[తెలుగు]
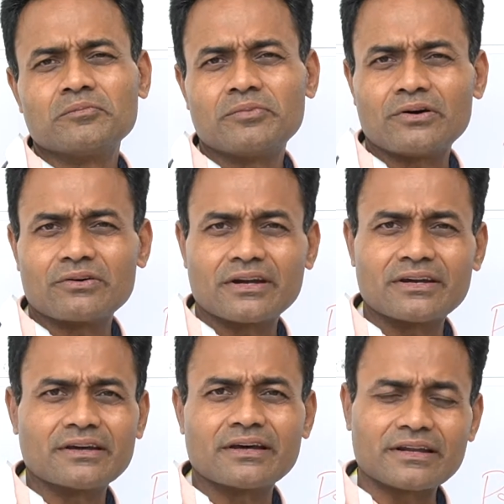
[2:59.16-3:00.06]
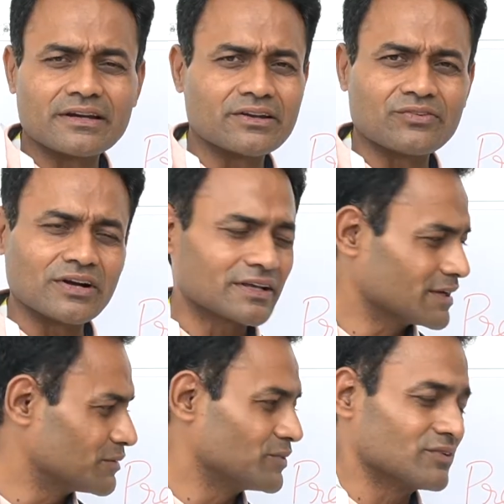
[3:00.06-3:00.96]
పావు గంట అరగంట
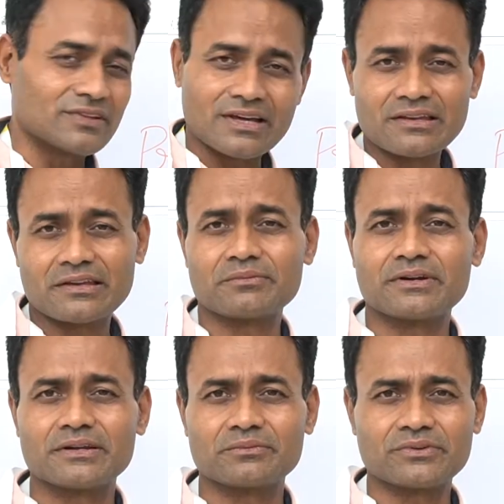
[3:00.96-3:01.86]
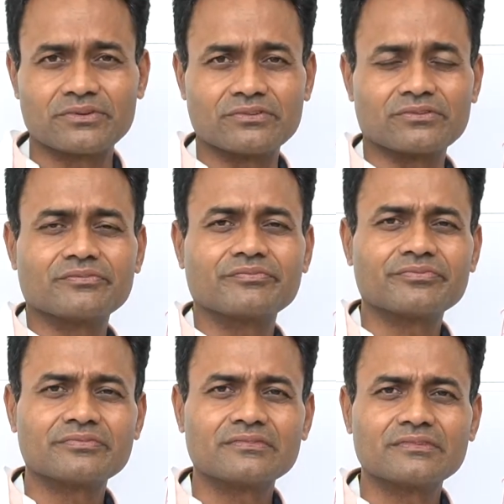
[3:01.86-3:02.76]
వాకింగ్ మూడు సార్లు చేయమంటాం రోజు
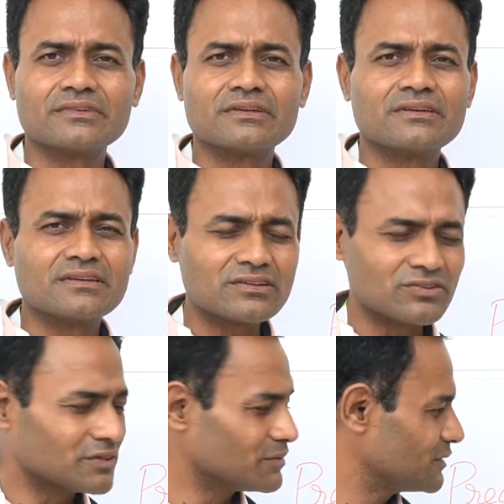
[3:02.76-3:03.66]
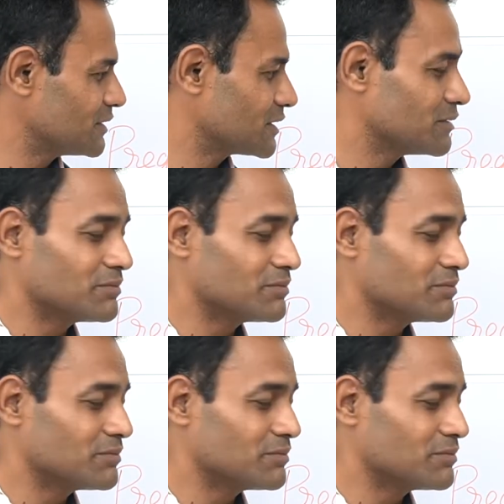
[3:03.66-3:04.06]
ఇంకొంతమందికి